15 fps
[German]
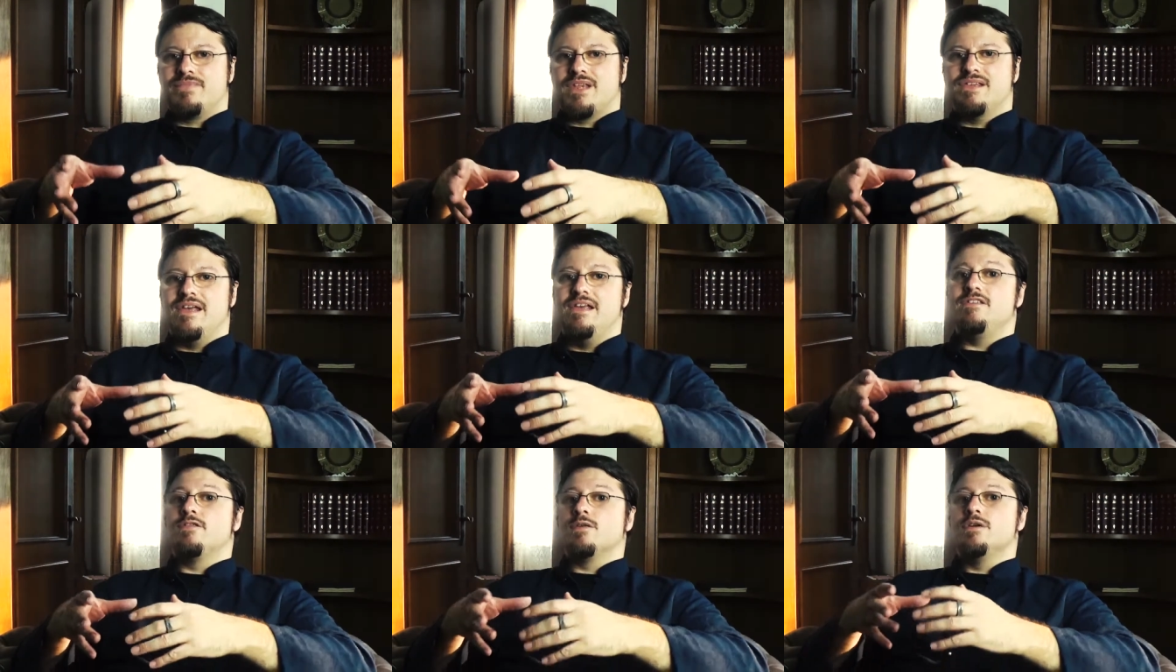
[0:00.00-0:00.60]
Das
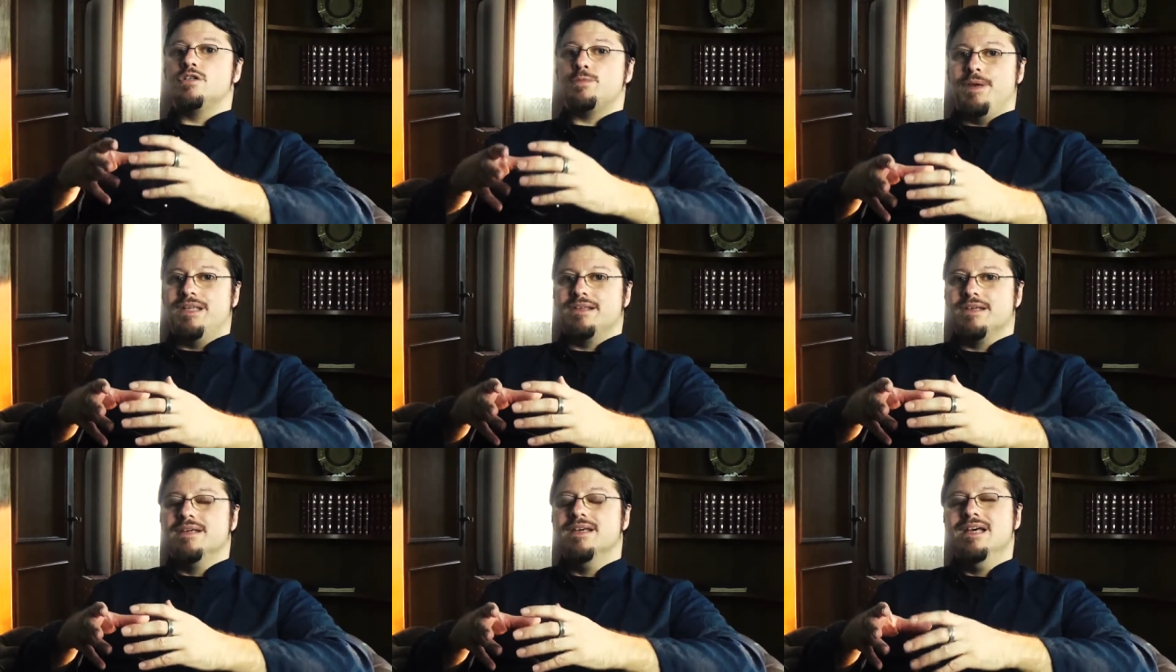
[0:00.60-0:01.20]
heißt, früher oder
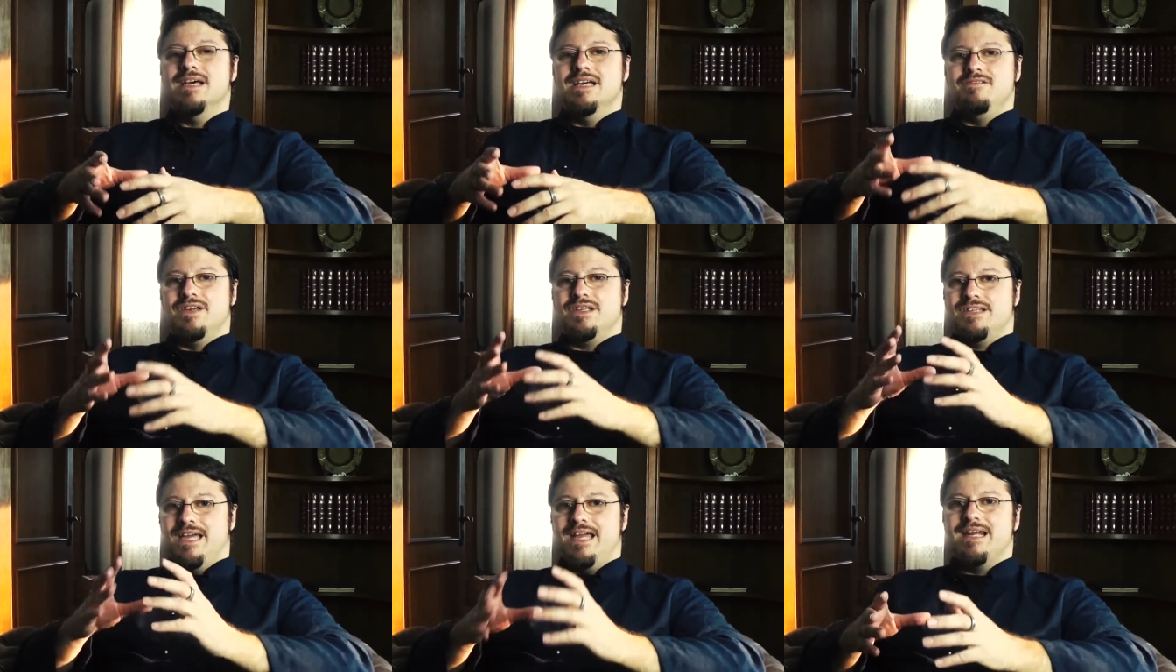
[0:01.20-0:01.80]
später
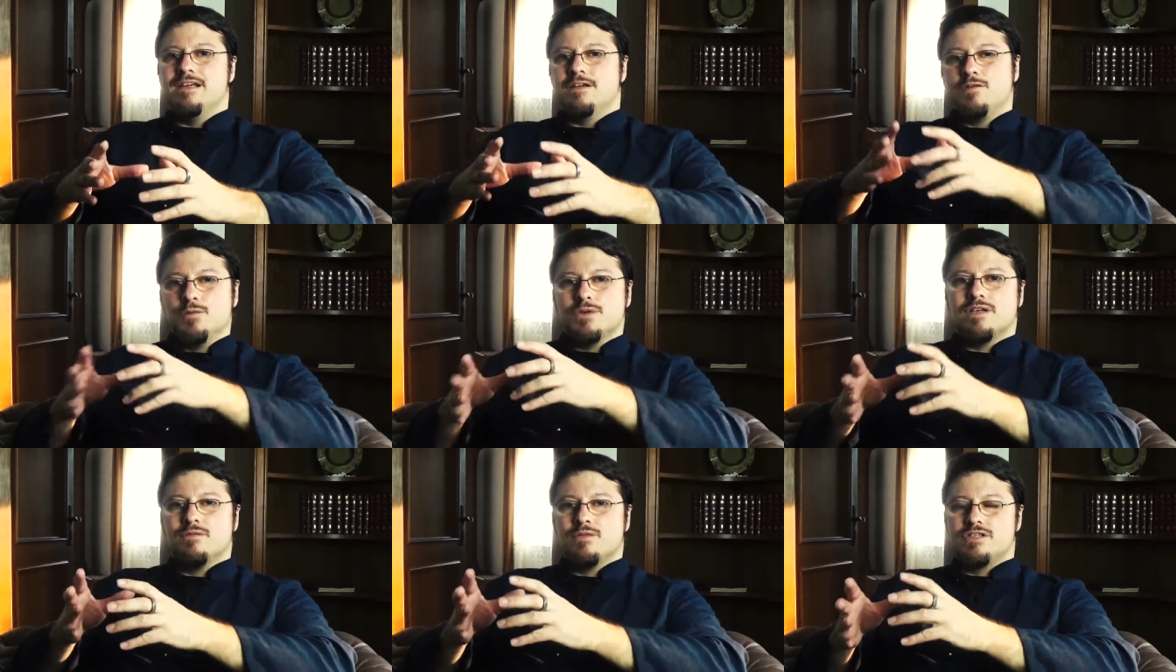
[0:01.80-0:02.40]
wird jede
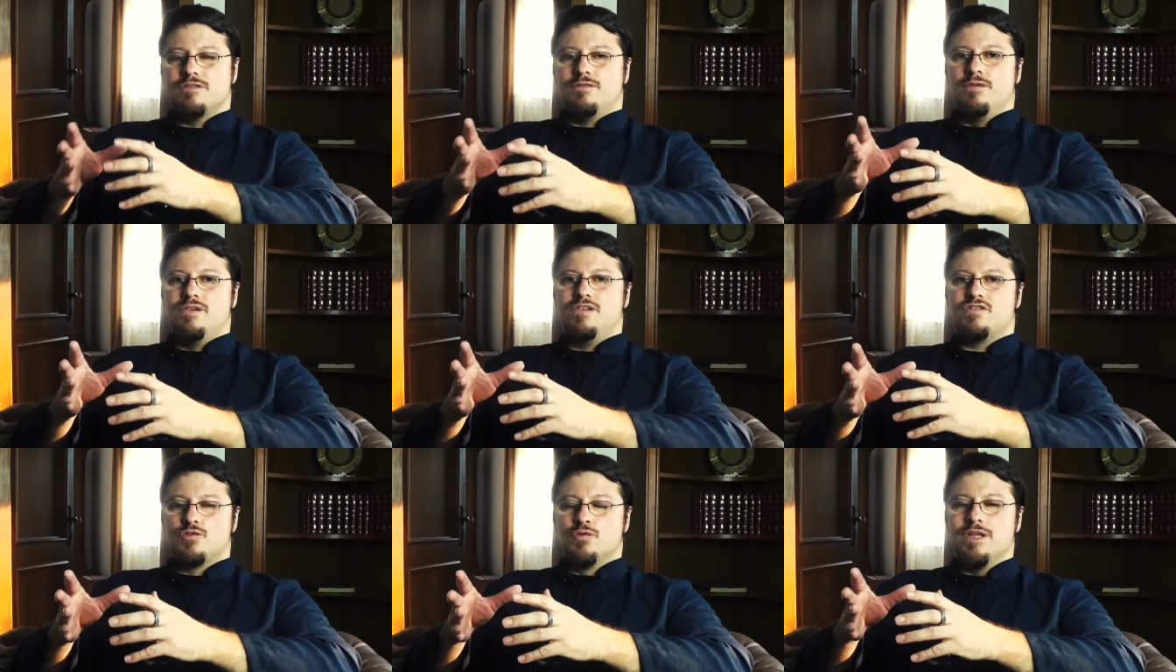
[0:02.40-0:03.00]
gute
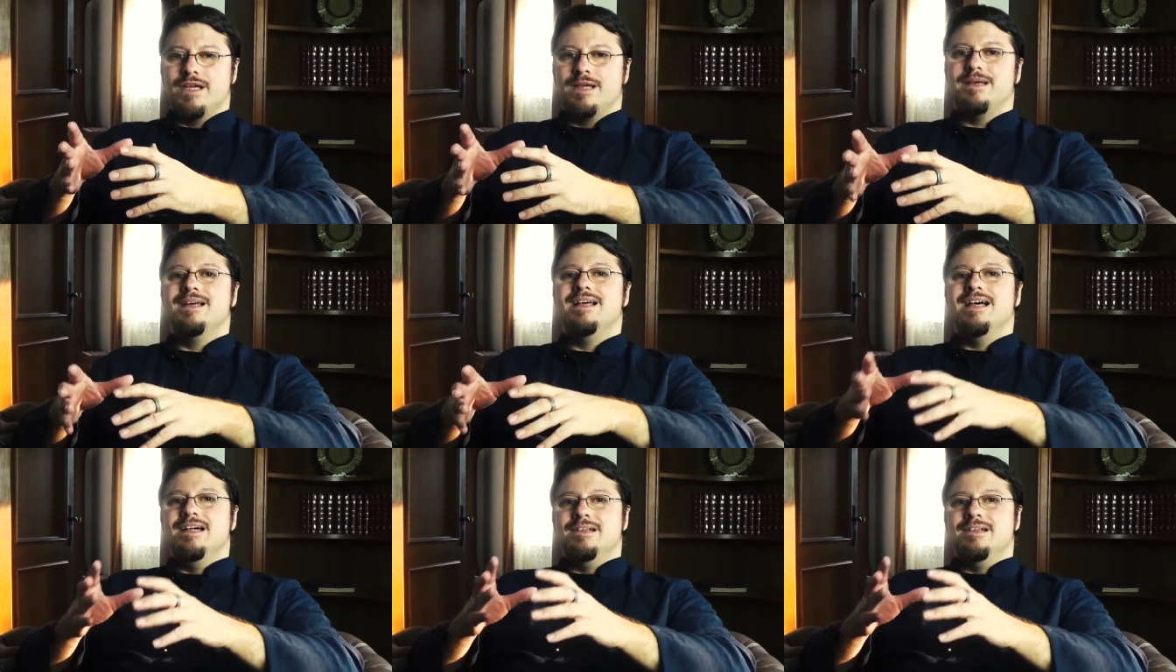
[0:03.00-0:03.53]
Wunscherfüllungsschule ja,